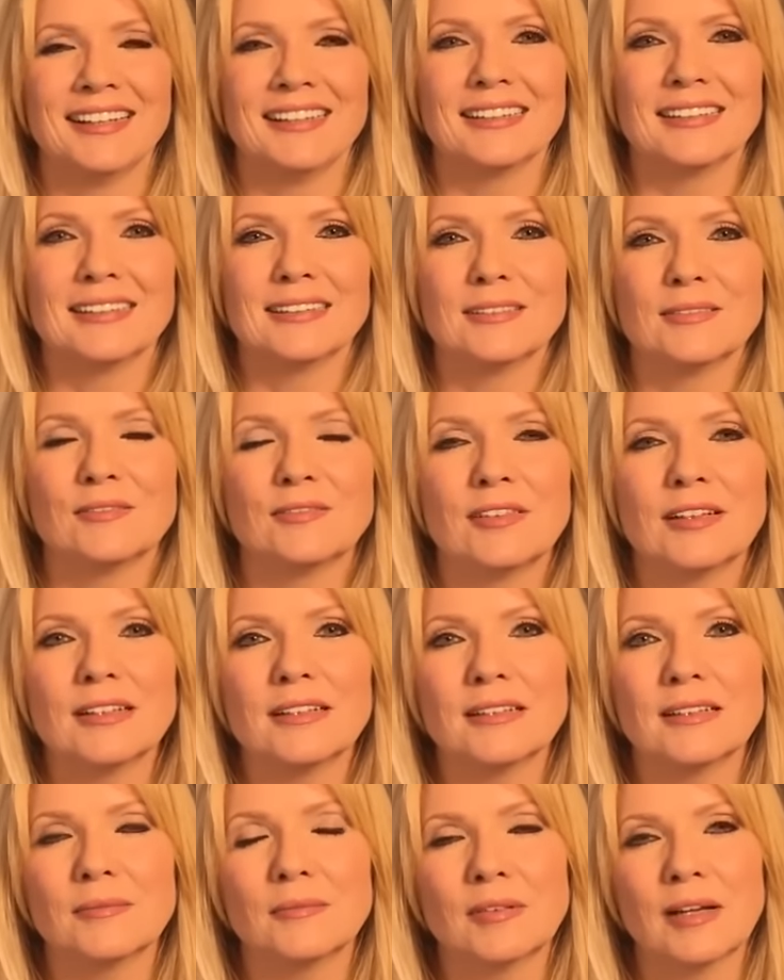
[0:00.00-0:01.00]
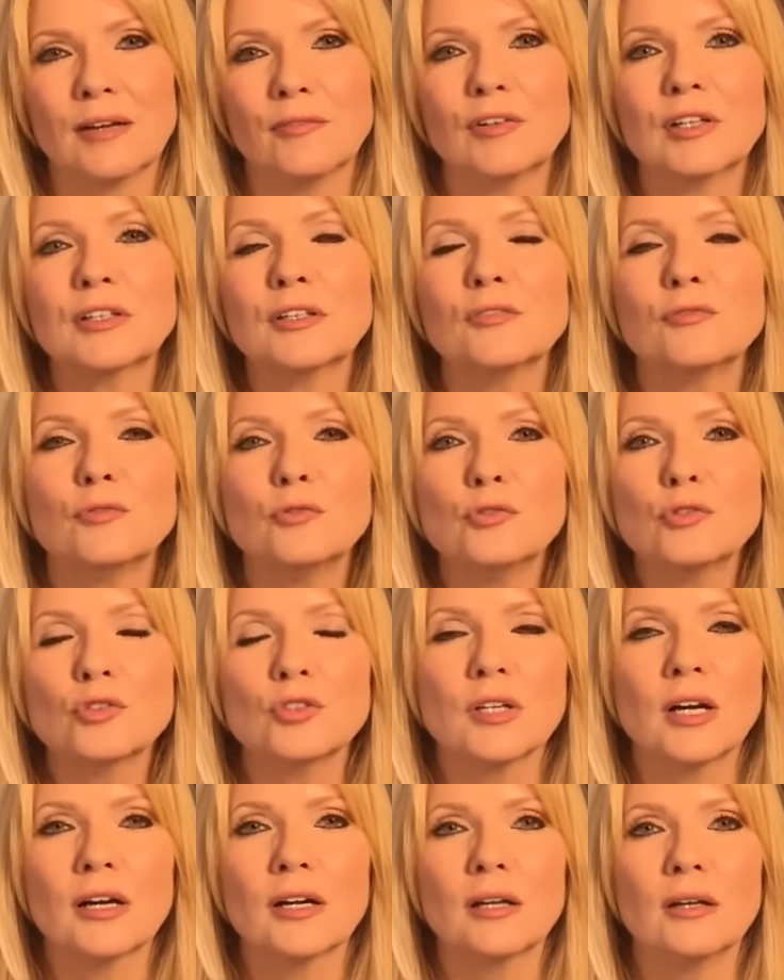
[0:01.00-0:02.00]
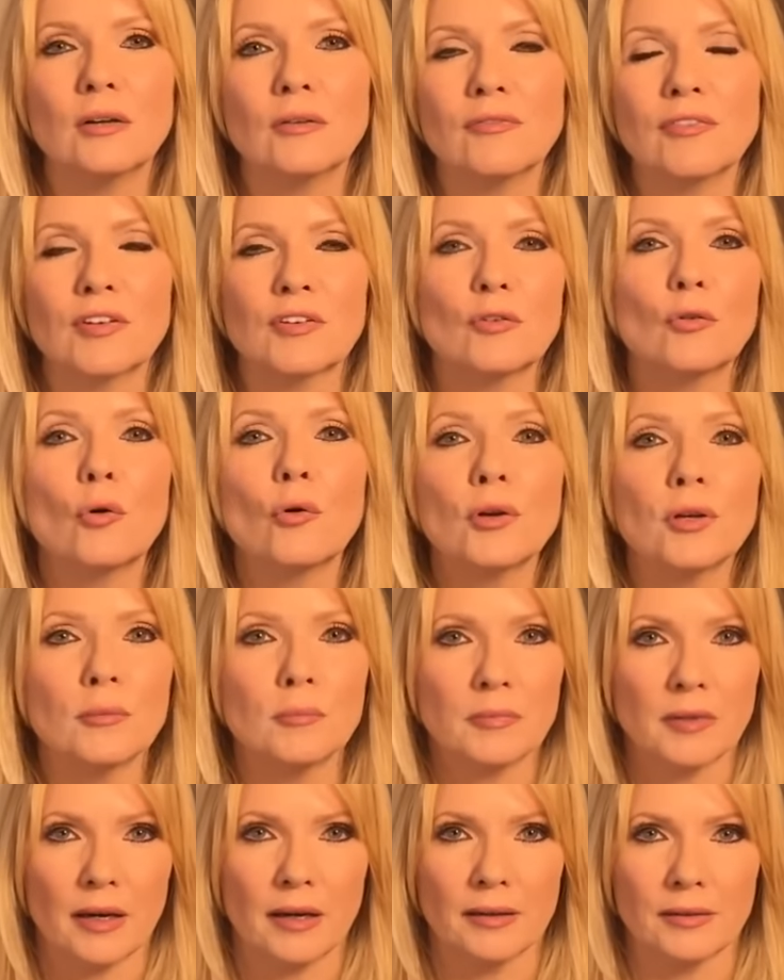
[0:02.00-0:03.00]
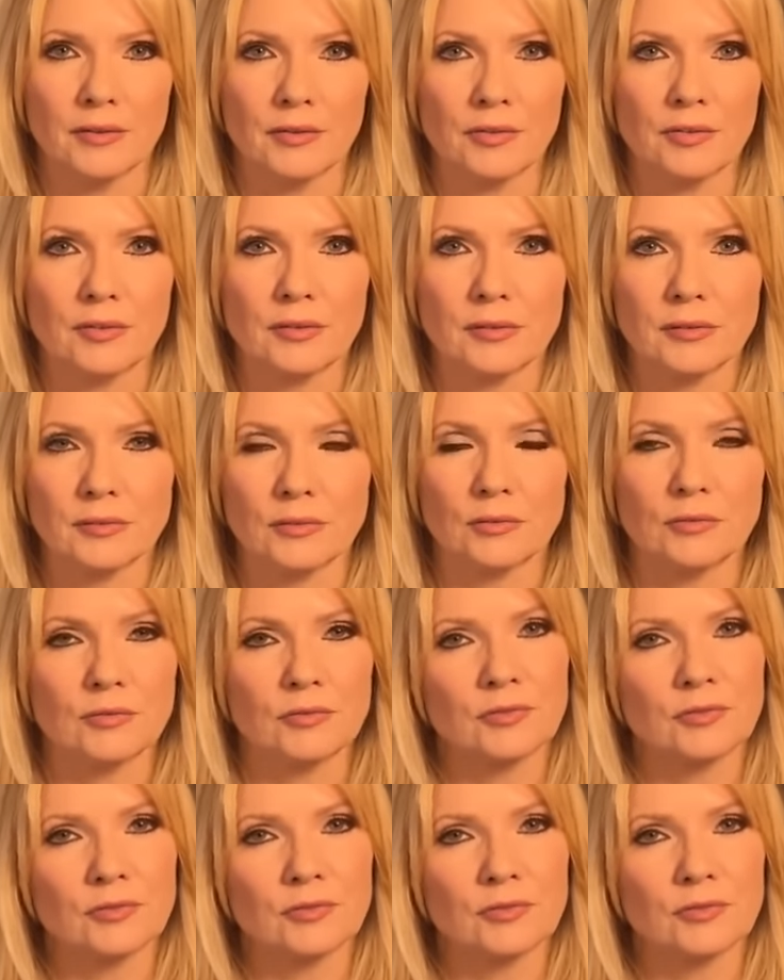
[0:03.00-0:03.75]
äh, weil einfach der Wunsch nach was Neuem da ist. Ne?